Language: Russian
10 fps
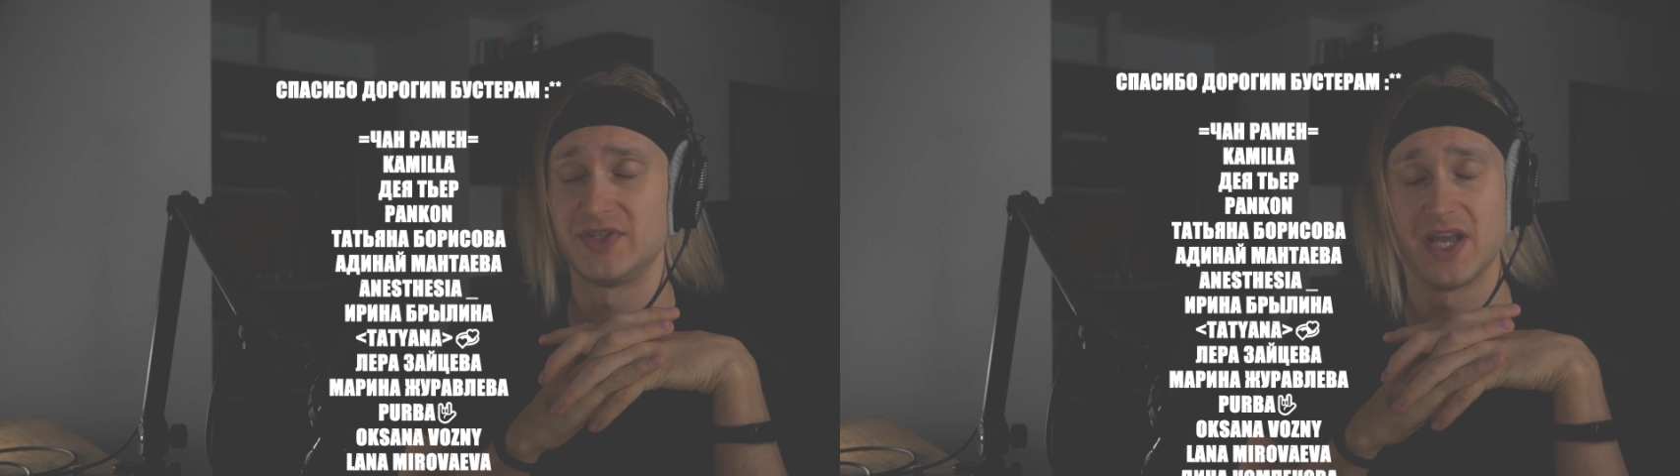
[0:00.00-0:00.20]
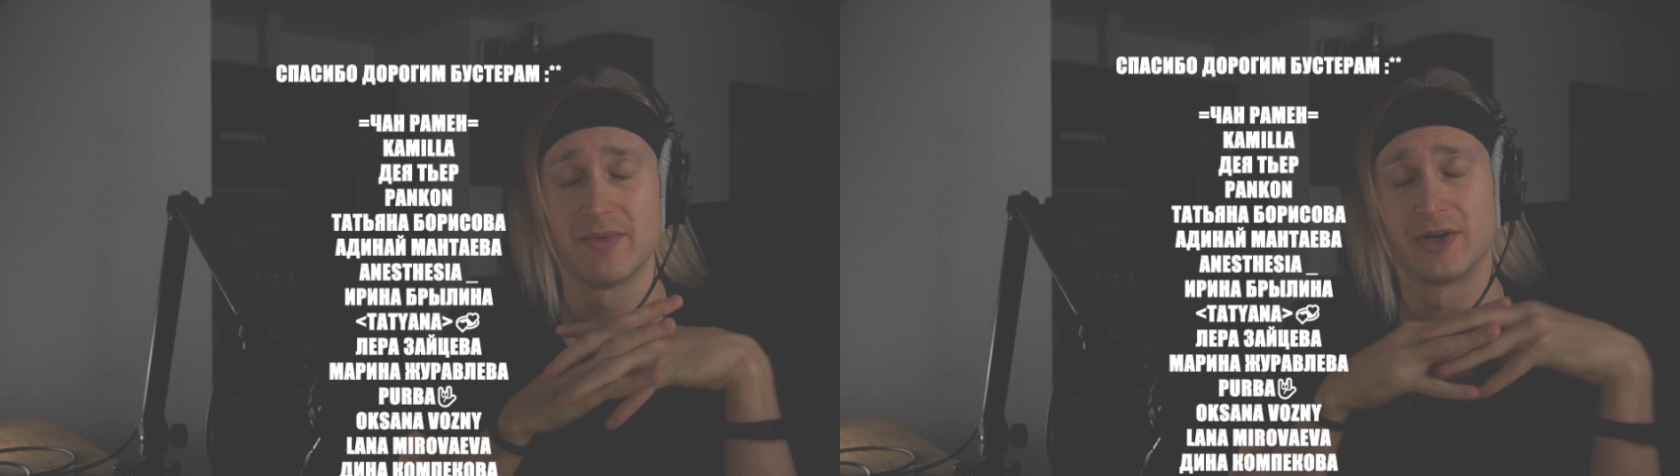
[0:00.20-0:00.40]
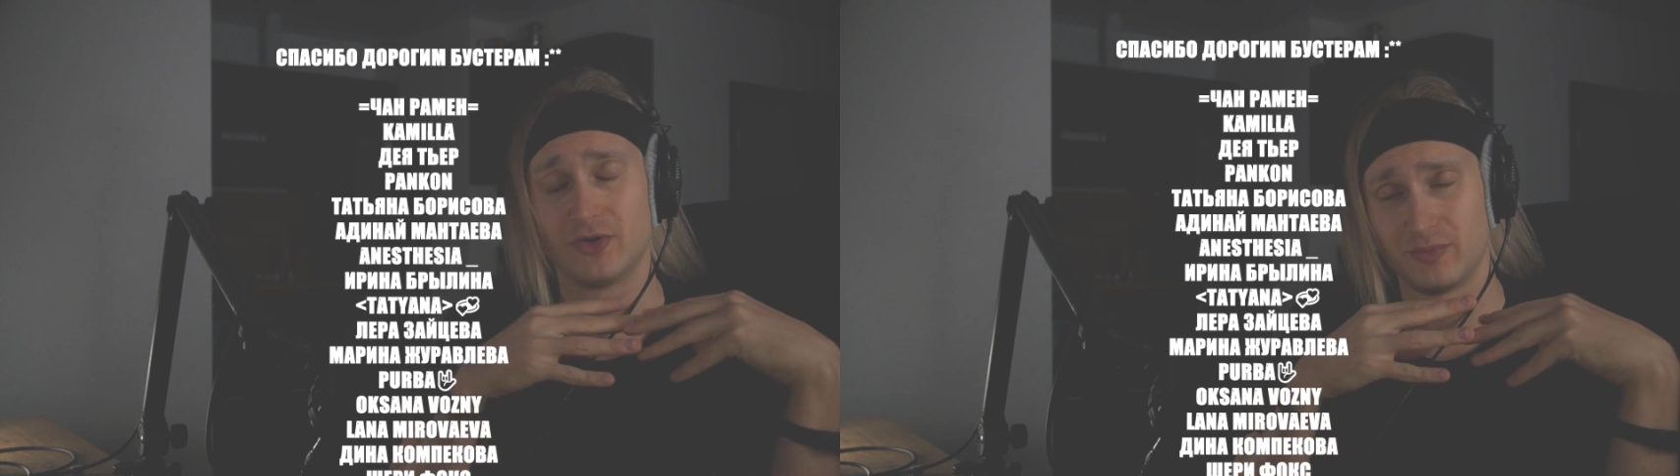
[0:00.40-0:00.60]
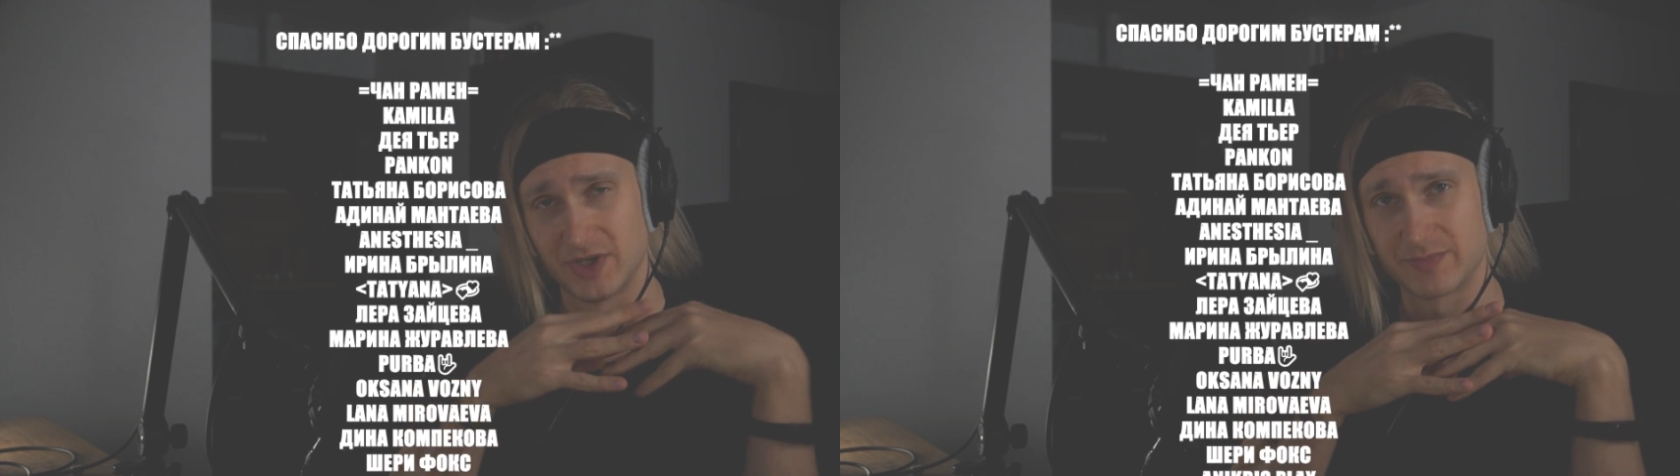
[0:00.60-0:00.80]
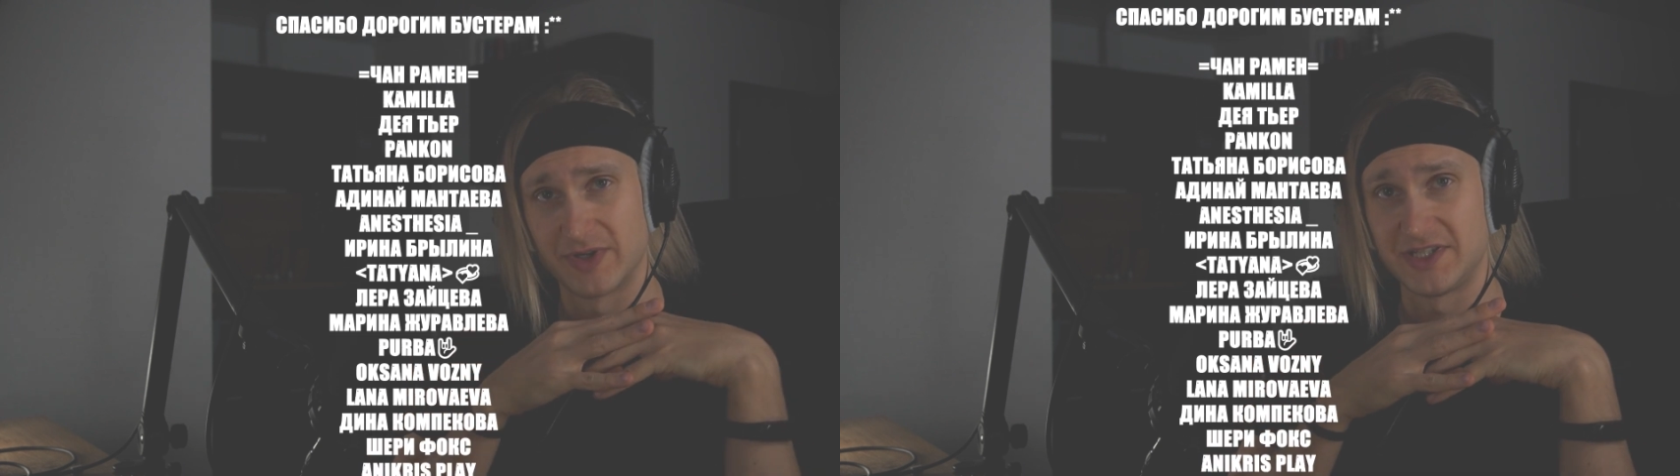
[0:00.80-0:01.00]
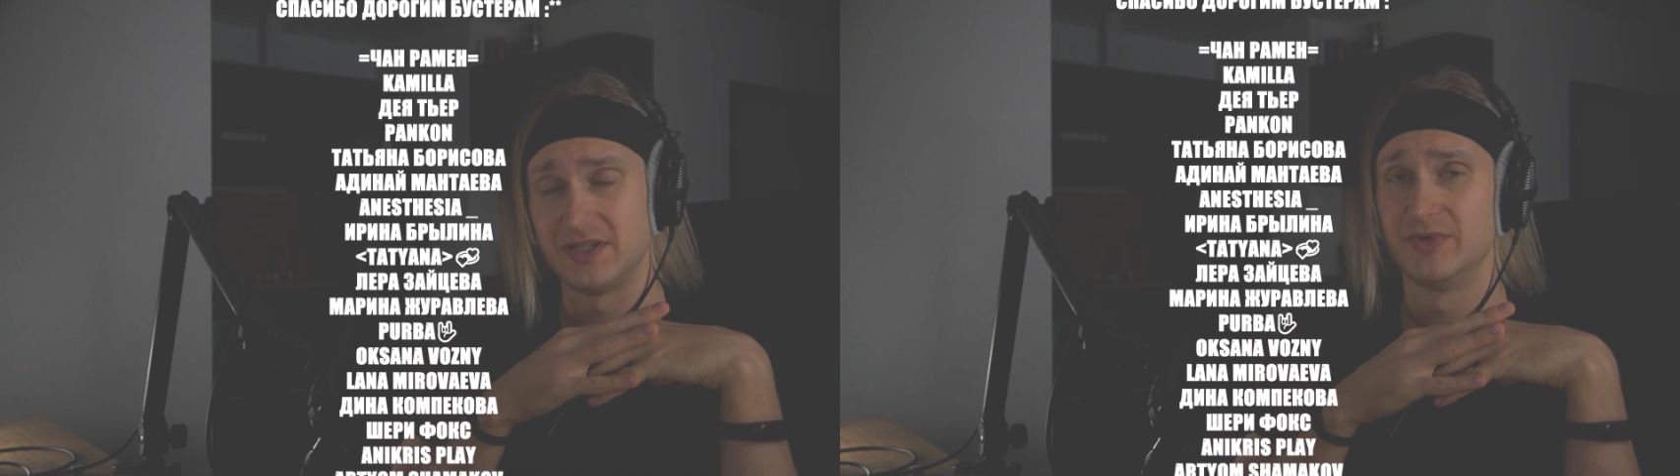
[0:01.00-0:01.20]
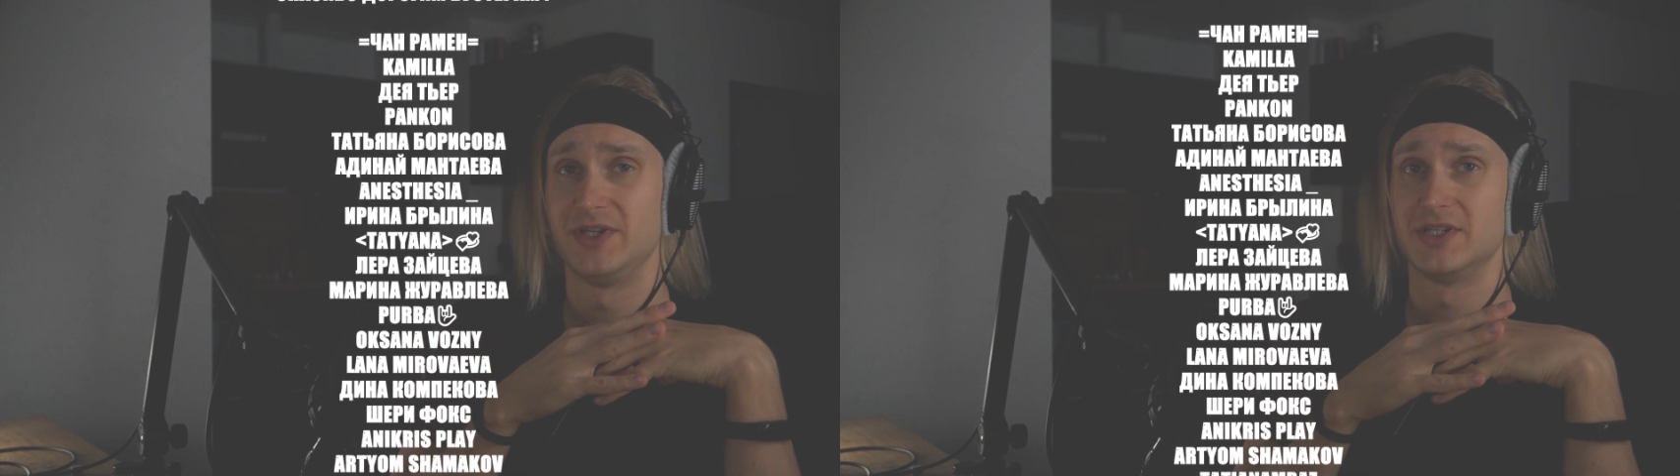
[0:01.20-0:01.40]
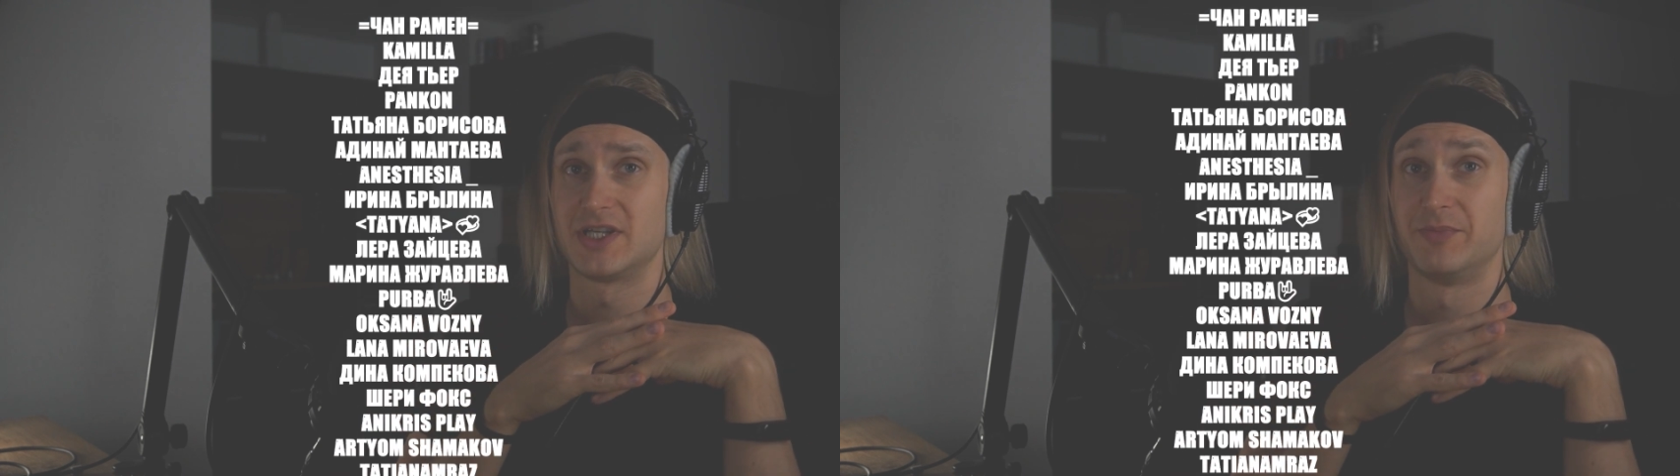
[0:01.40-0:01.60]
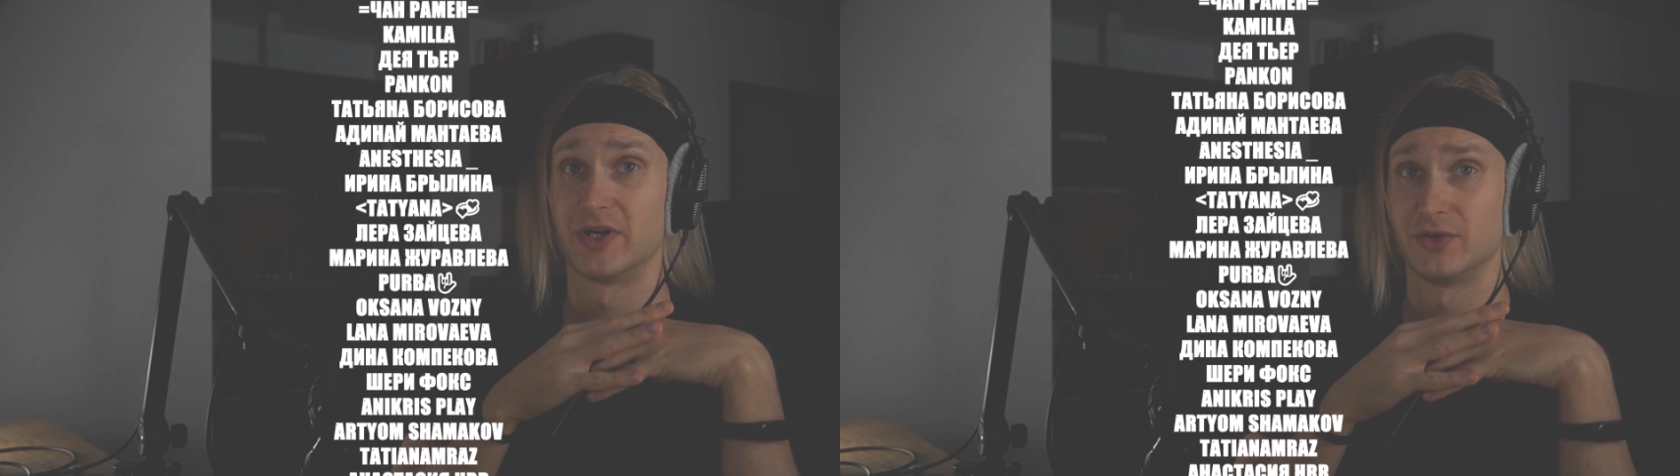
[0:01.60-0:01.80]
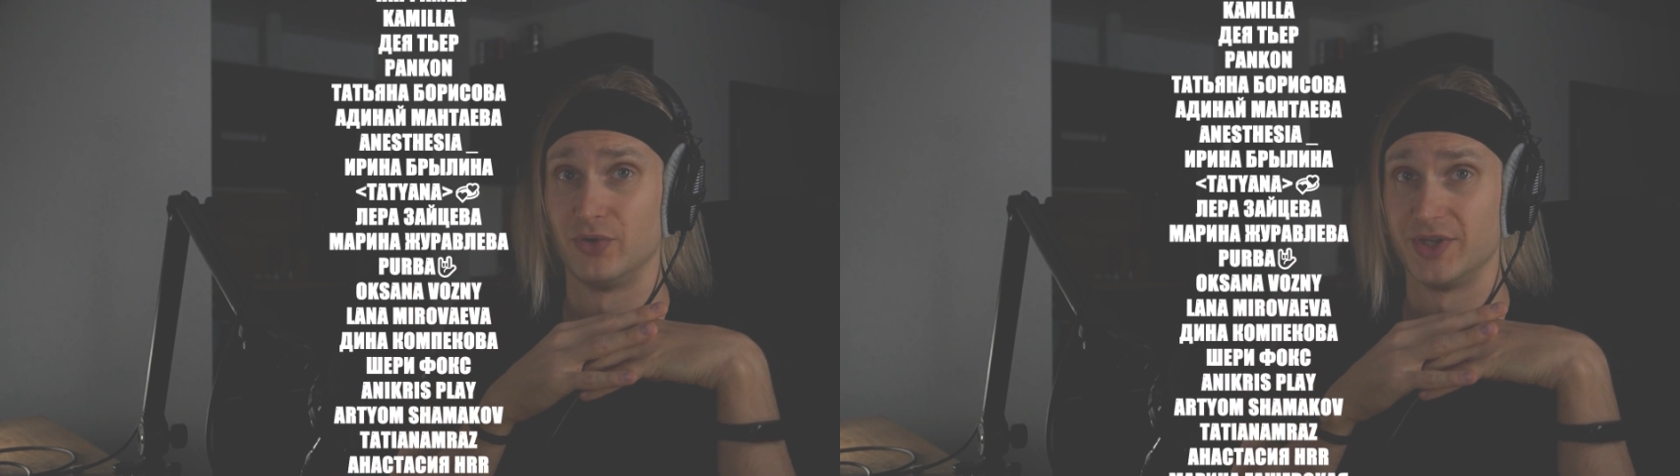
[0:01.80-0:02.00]
Всем огромное спасибо, низкий
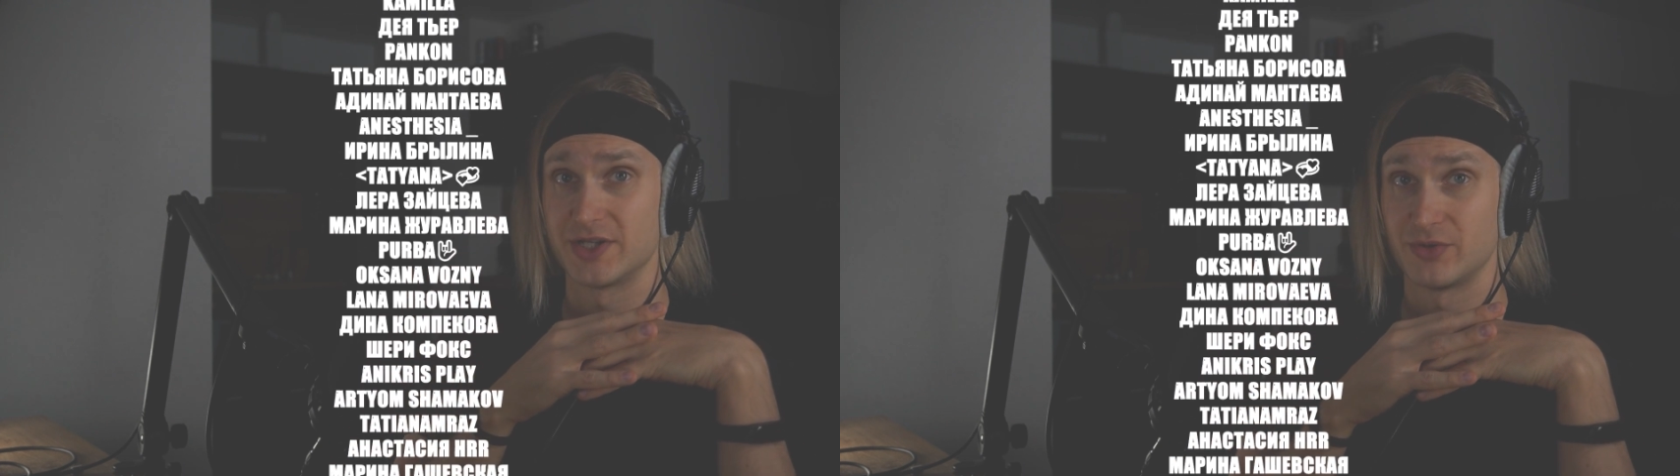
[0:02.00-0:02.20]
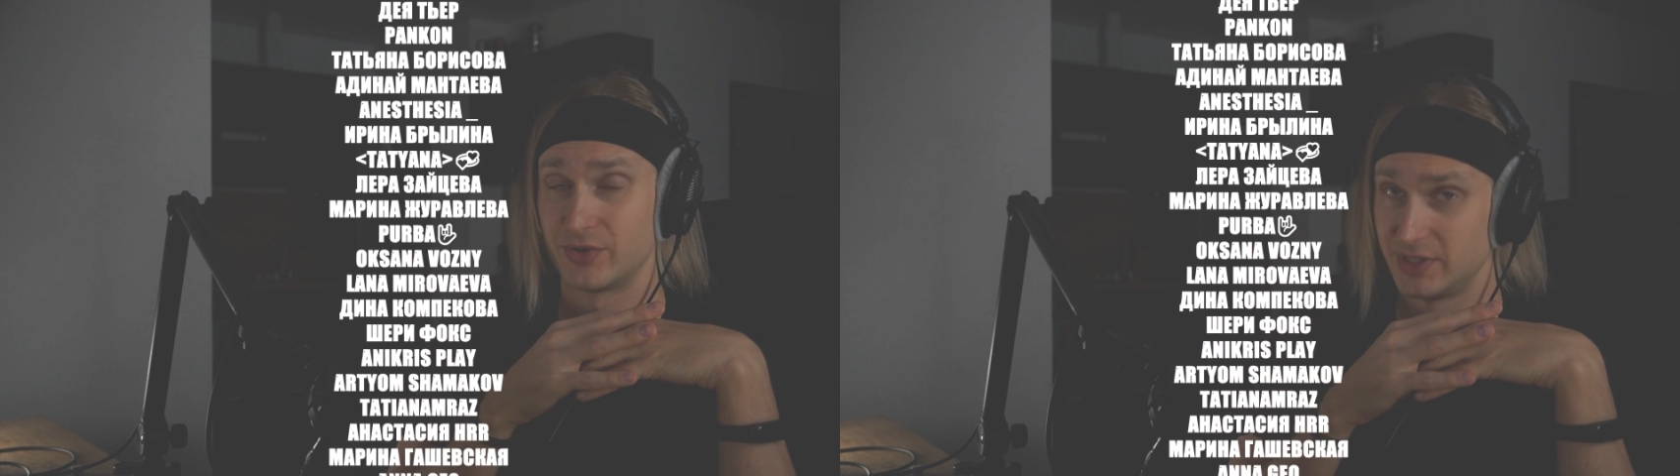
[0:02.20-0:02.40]
поклон, настолько